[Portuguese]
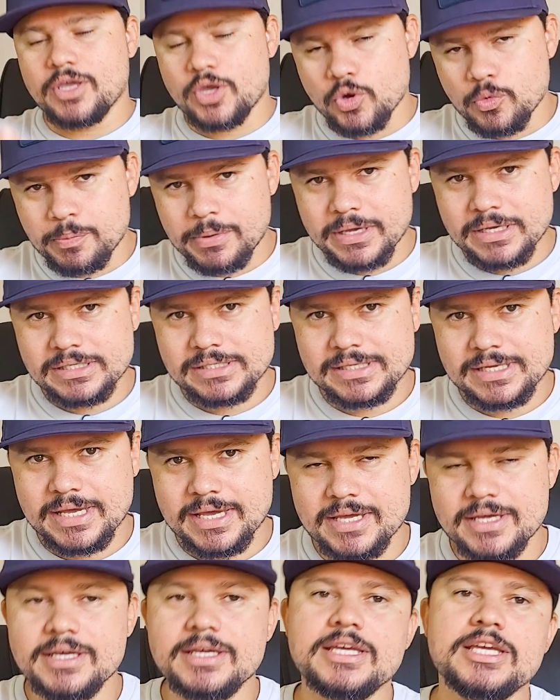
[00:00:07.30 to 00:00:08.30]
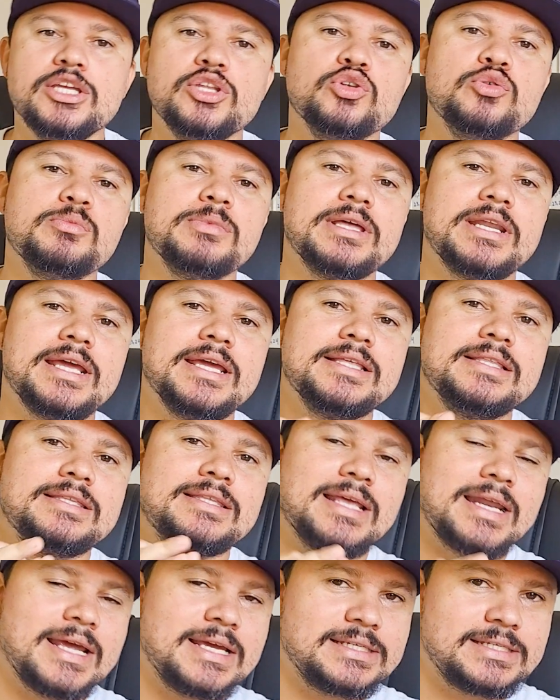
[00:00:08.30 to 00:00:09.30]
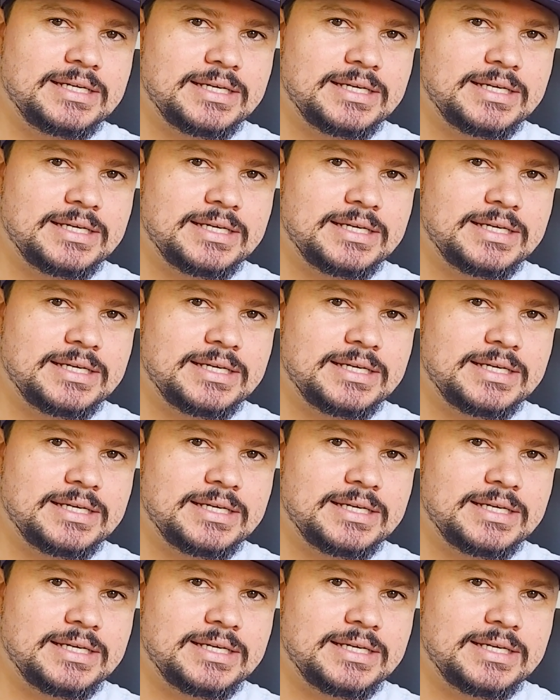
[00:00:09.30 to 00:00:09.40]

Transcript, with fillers: eu pensei e numerei três